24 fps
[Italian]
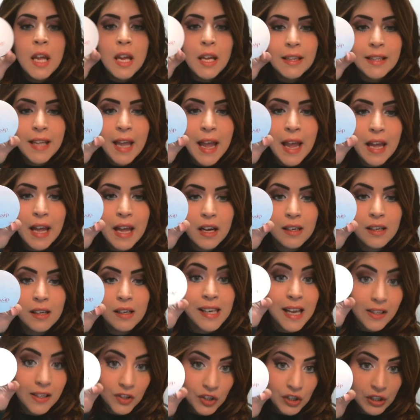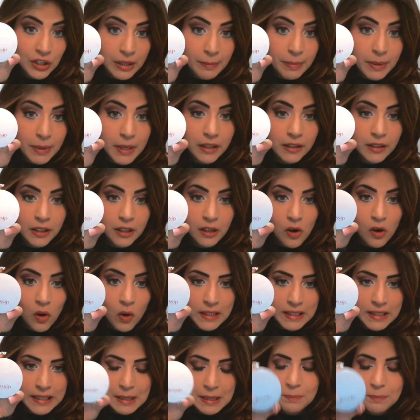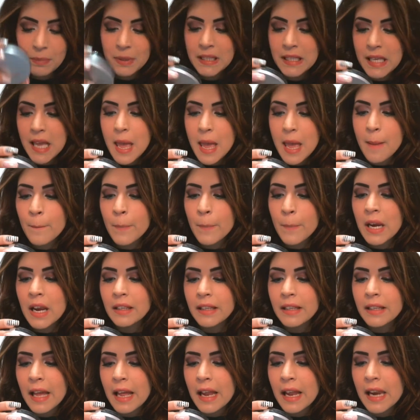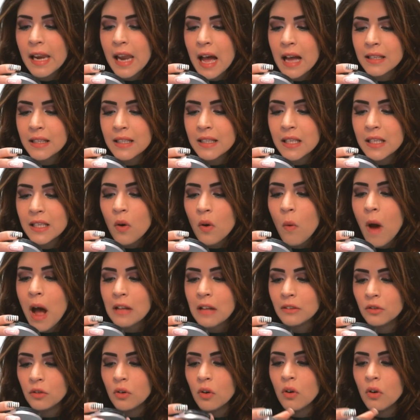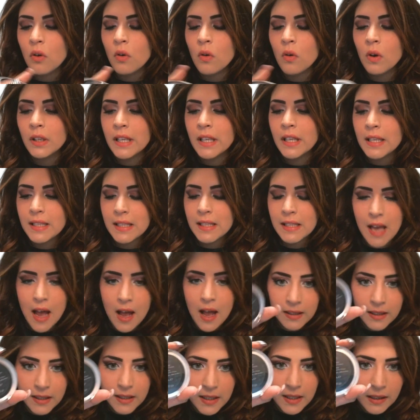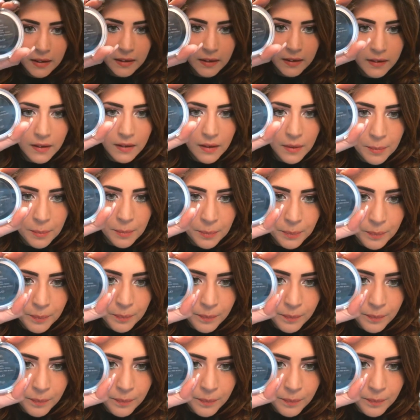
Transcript: ed è uh, la cipria di Glossip, sempre, ed è la 04 Golden Sunset.